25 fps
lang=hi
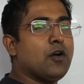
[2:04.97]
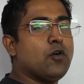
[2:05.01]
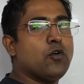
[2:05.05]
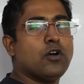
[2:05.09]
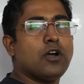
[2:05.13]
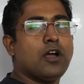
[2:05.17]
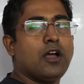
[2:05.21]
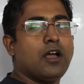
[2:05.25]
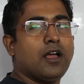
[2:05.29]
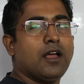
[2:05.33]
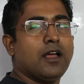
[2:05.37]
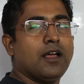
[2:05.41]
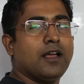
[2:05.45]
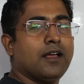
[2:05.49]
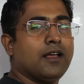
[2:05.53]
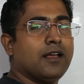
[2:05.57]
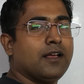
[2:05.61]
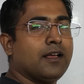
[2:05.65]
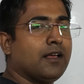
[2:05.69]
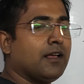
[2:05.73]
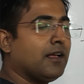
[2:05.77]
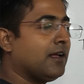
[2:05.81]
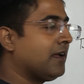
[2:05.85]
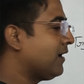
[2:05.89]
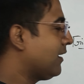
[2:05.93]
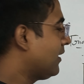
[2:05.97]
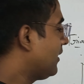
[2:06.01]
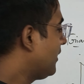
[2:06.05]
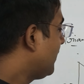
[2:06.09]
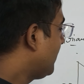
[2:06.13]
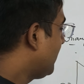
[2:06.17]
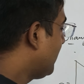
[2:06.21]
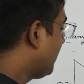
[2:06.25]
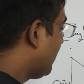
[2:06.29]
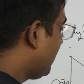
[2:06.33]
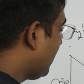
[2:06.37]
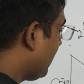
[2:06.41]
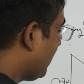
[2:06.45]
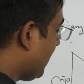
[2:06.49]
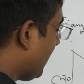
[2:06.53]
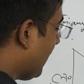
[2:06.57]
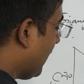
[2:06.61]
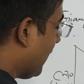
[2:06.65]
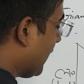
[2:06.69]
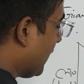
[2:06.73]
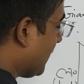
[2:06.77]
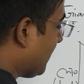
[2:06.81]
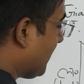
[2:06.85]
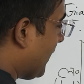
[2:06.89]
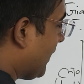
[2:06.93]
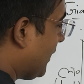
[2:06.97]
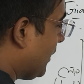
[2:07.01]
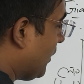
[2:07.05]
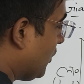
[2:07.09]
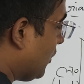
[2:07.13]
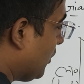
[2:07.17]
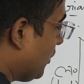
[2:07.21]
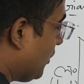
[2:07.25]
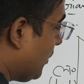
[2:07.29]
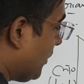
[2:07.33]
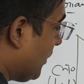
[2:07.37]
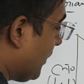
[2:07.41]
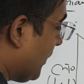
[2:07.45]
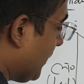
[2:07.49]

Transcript: क्या होगा अगर मान लो